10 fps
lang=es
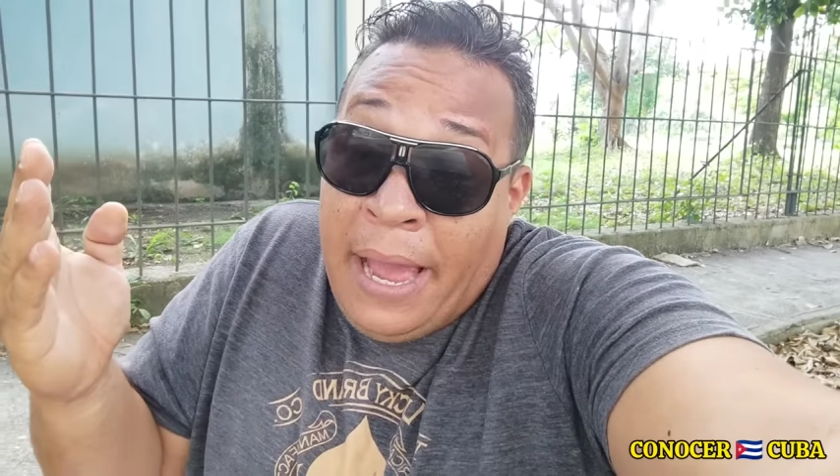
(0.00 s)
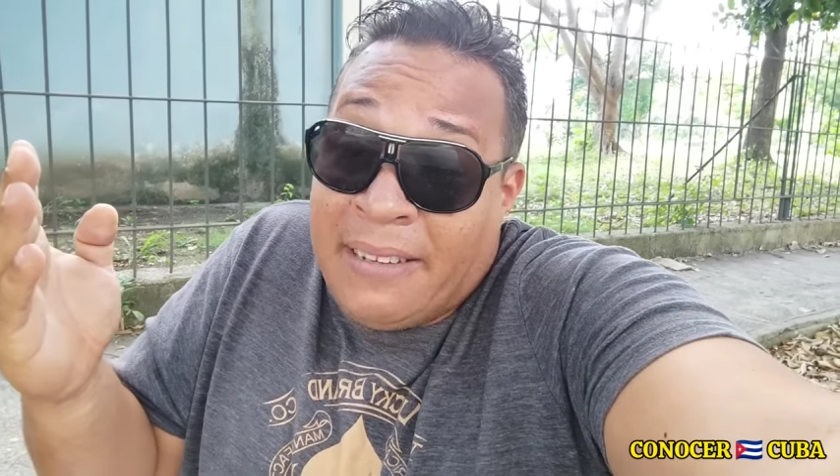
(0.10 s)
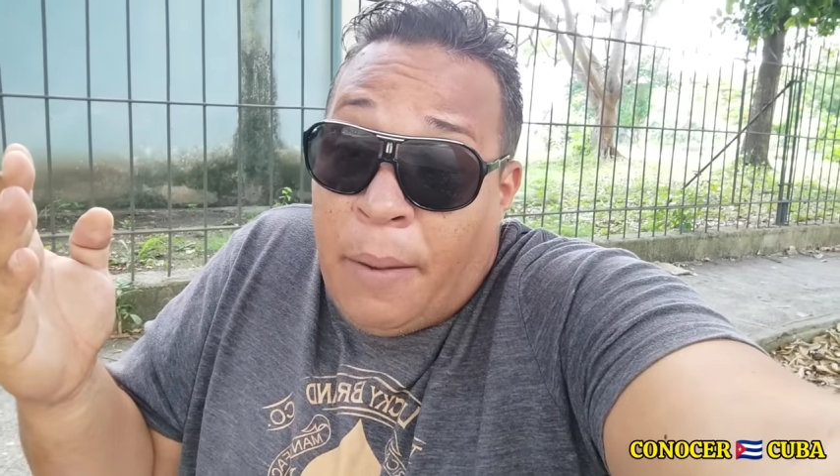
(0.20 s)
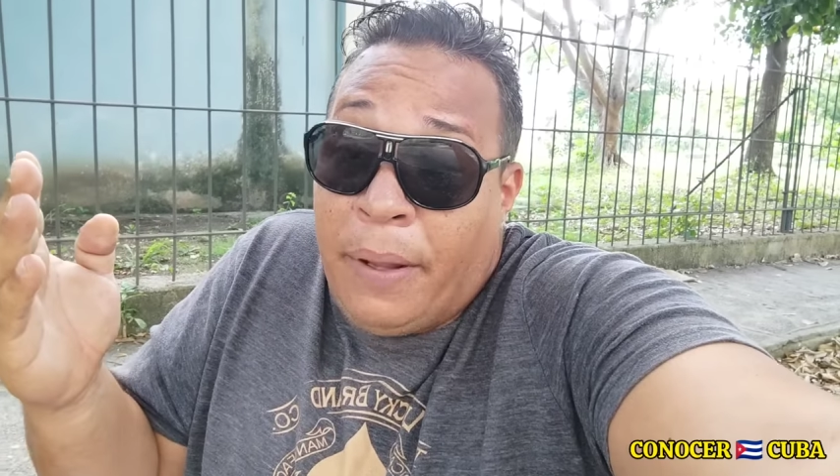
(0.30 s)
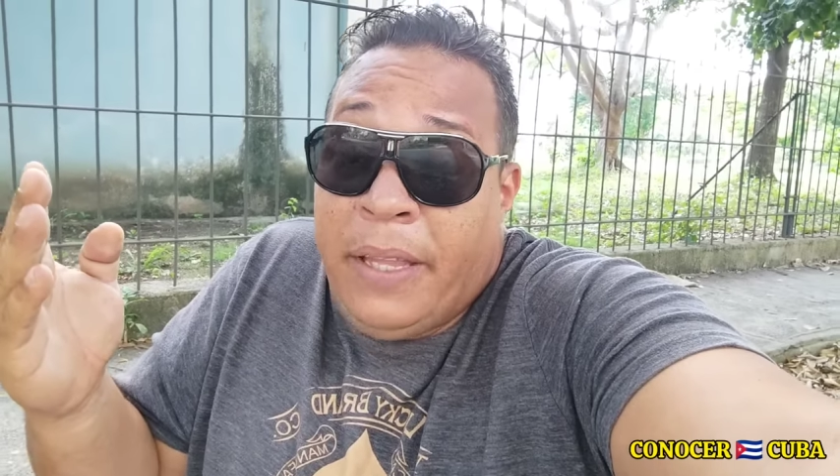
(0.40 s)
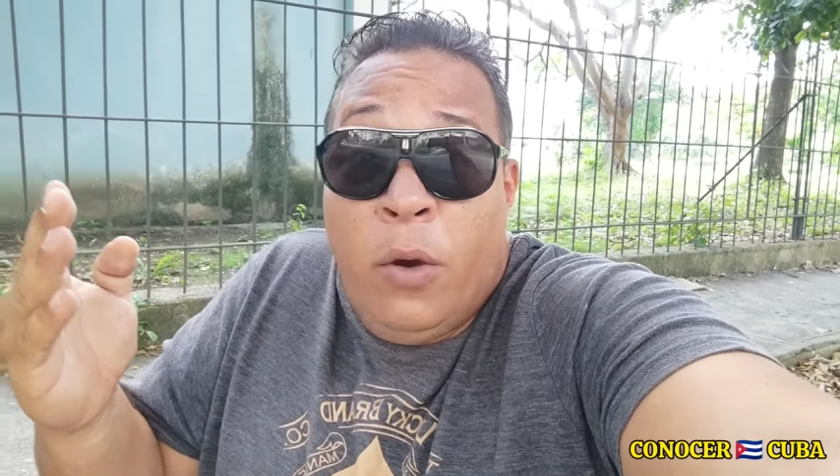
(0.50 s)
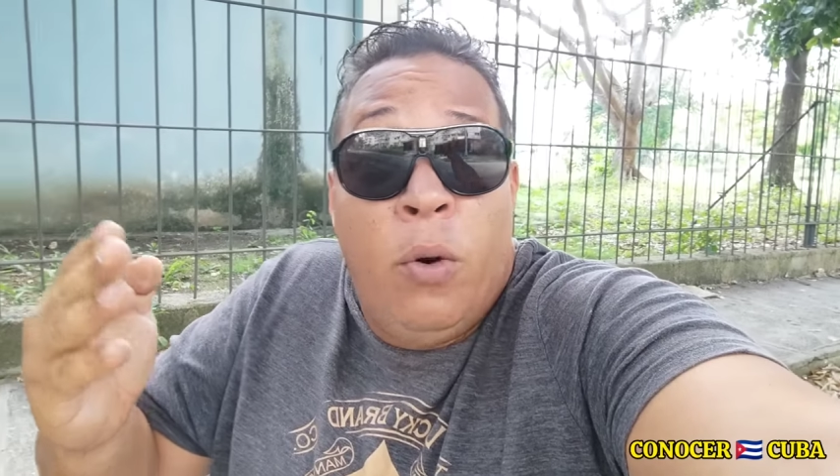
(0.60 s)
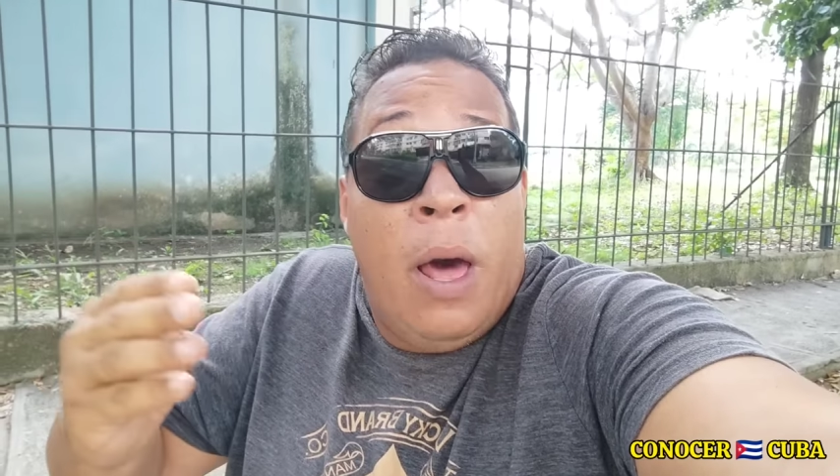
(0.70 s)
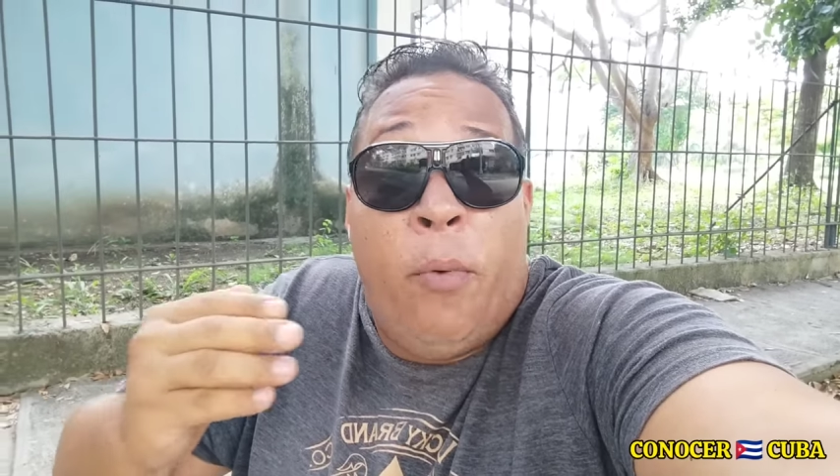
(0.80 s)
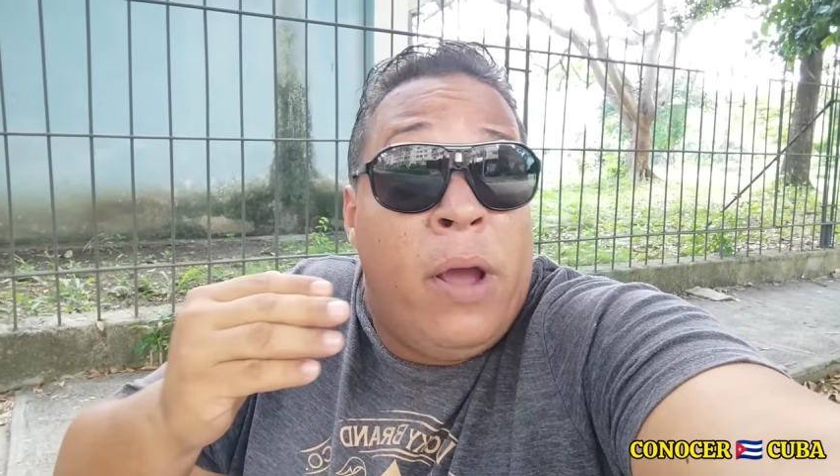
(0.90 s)
casa
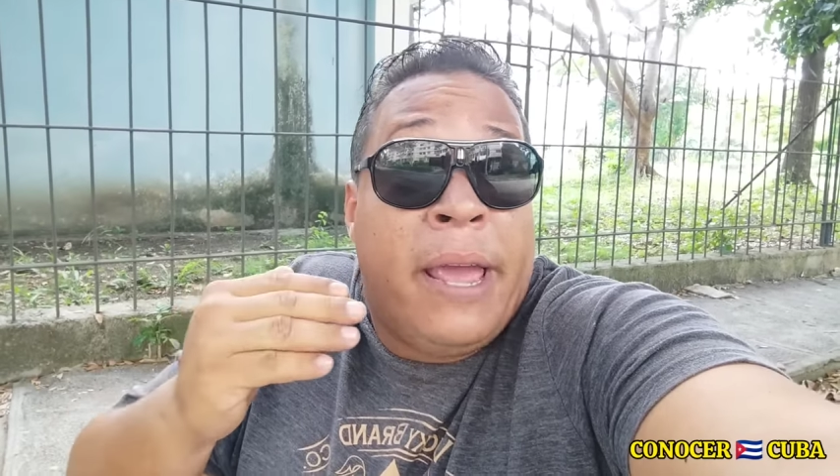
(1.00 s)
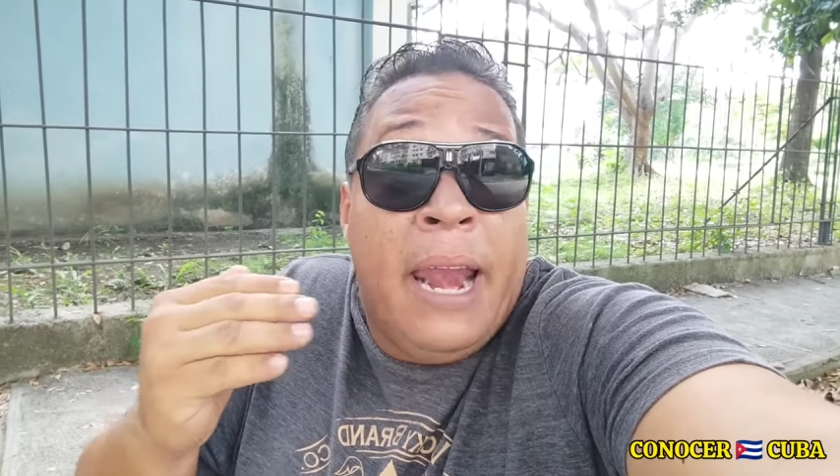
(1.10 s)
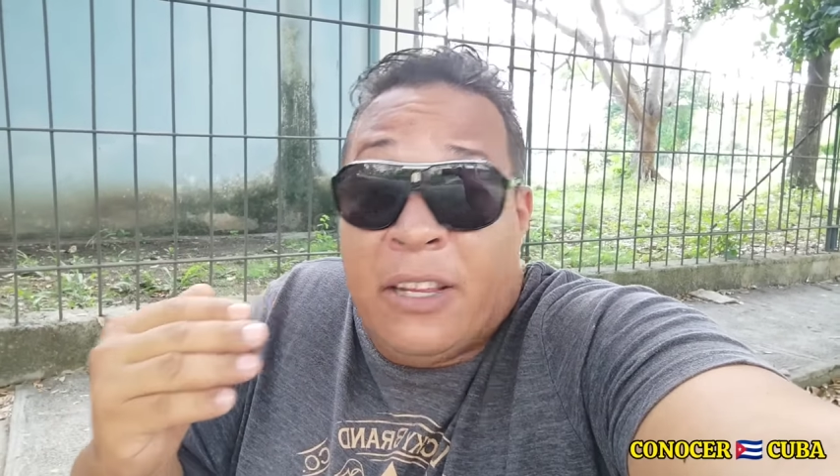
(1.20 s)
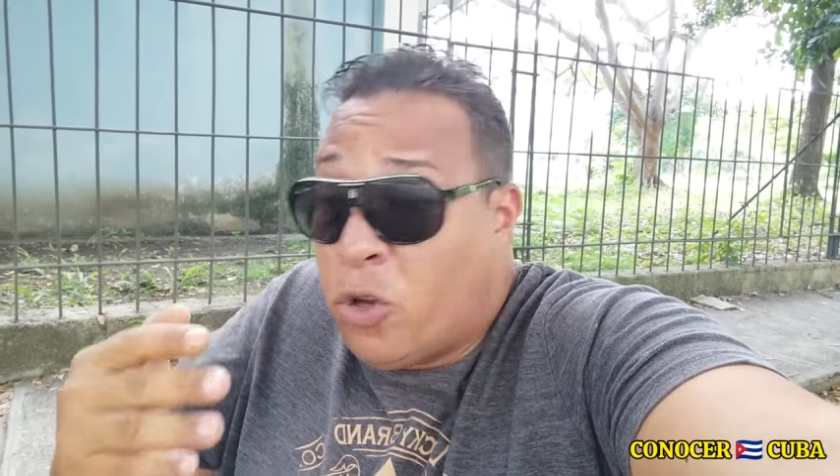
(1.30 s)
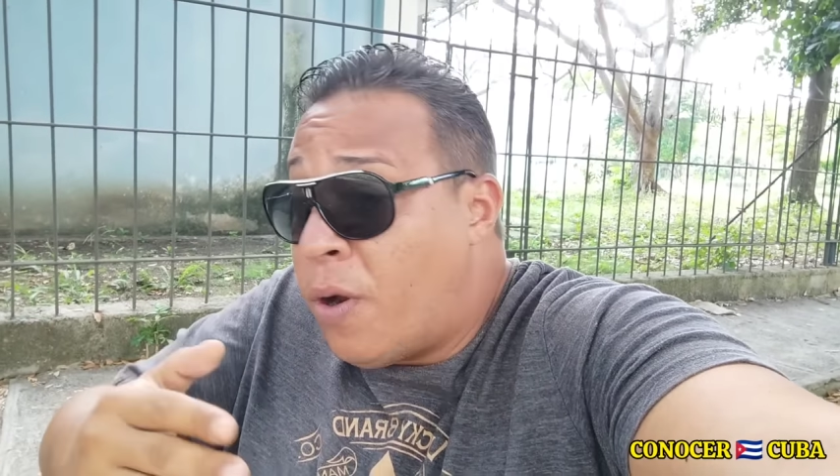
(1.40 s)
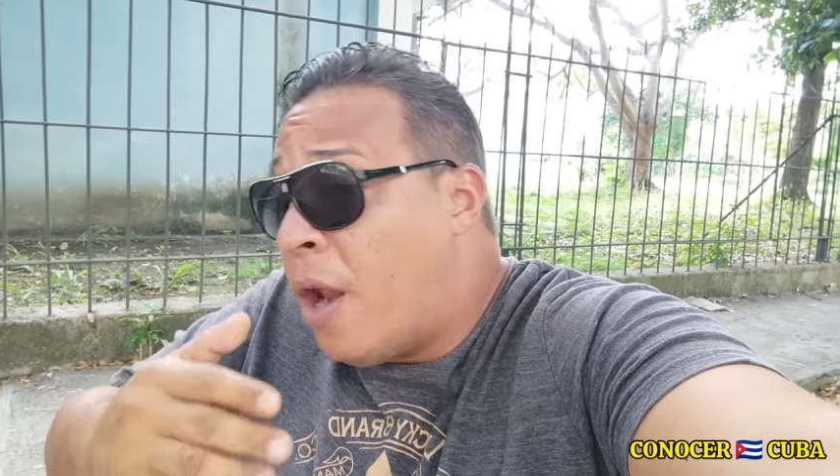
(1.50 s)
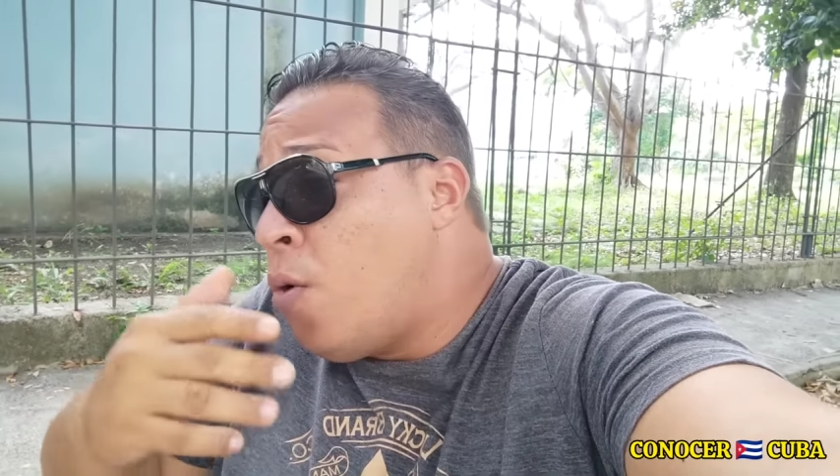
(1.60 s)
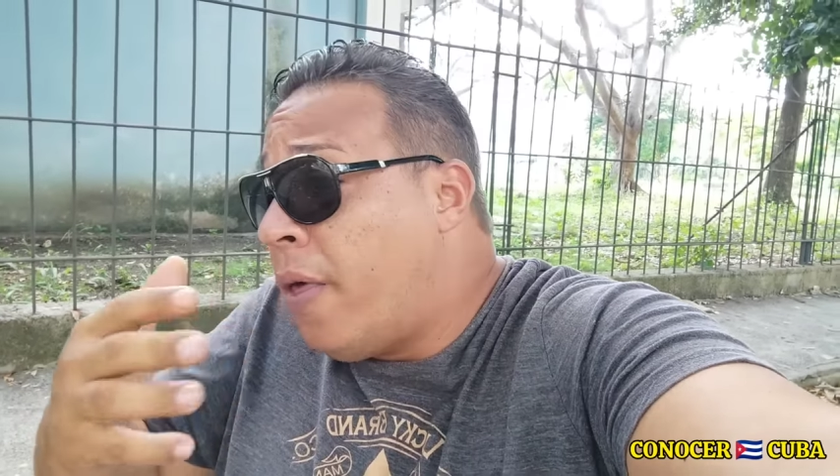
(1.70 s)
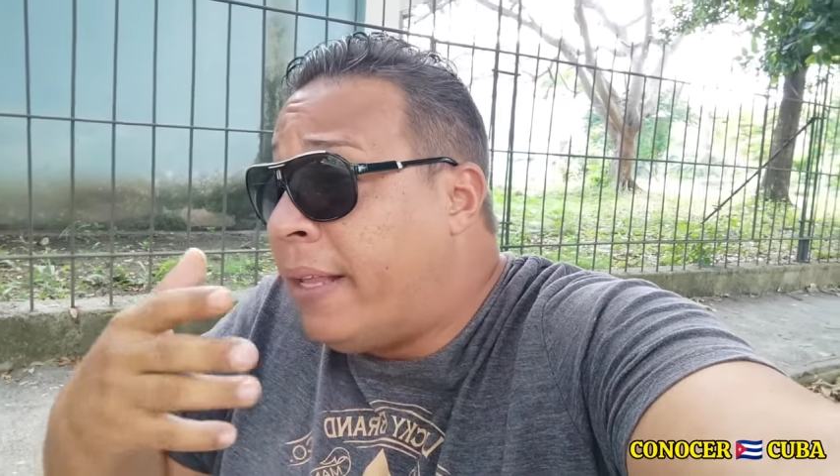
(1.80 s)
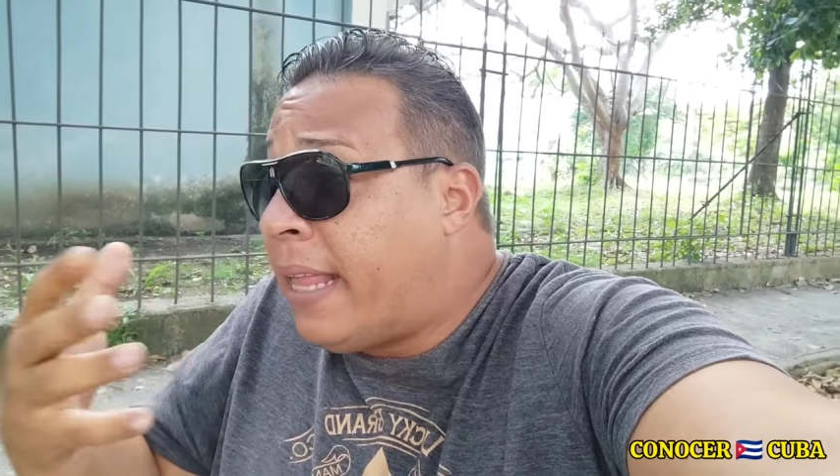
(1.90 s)
particular porque es que la zona
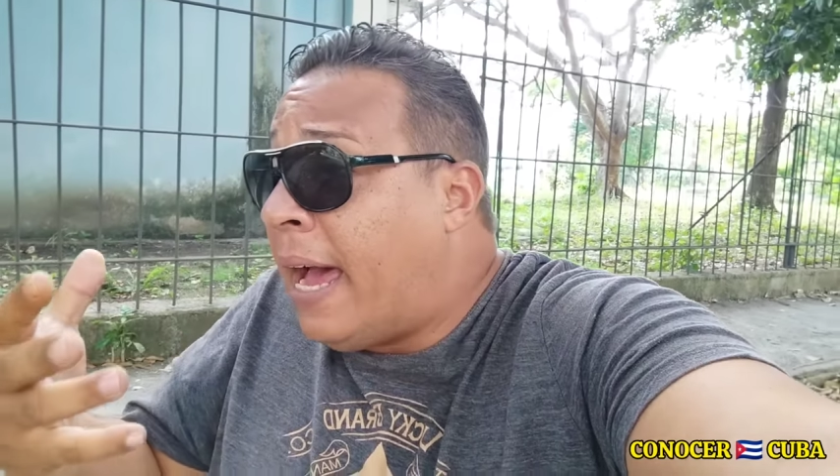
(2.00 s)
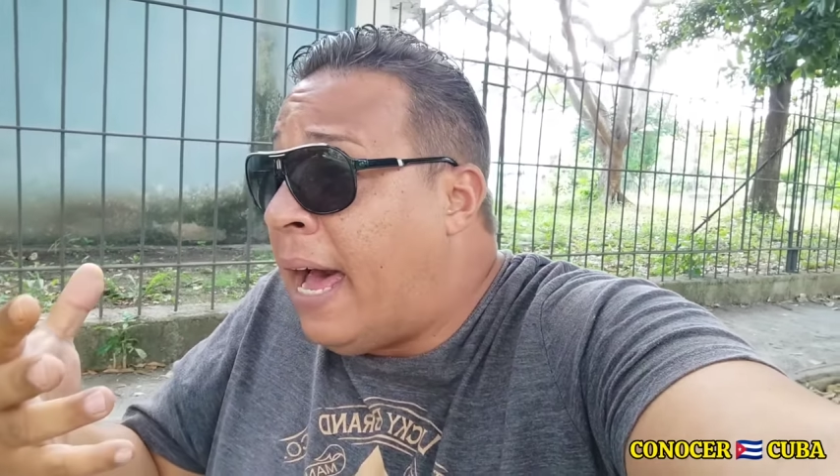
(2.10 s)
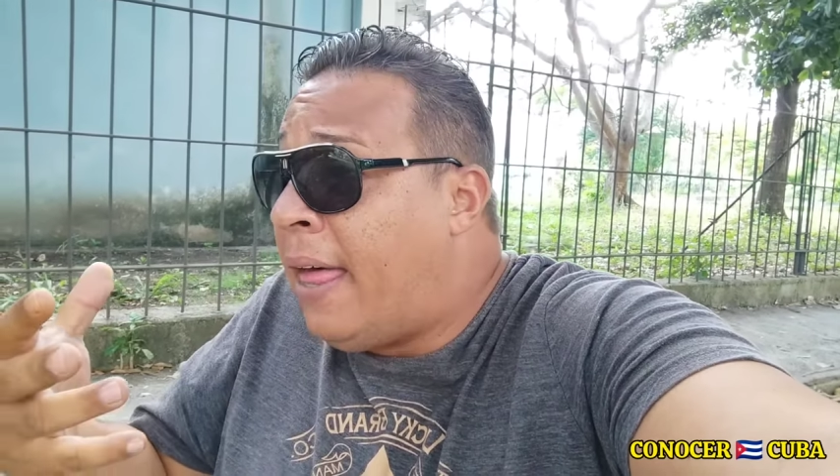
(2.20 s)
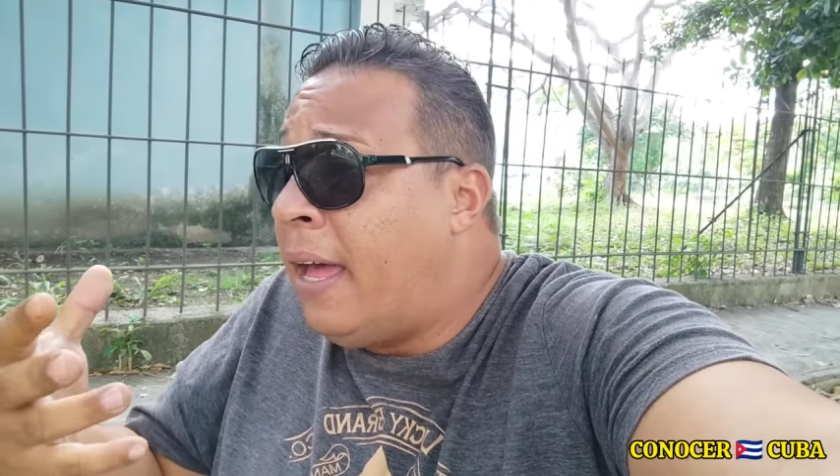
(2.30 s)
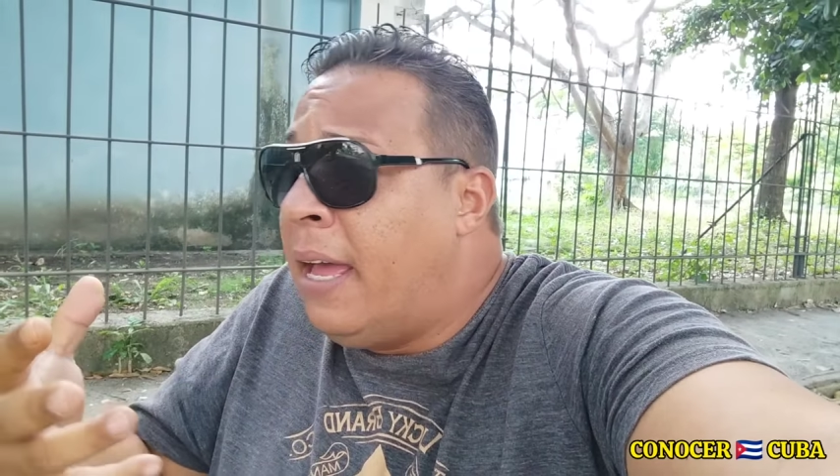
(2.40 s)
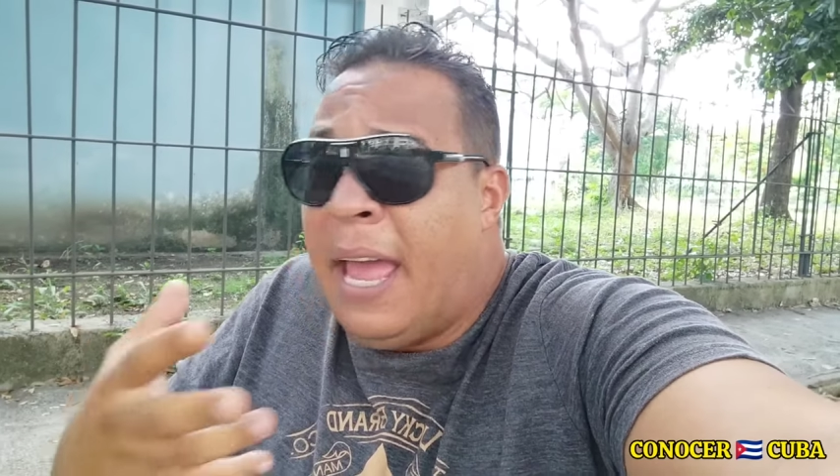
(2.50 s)
no es destacada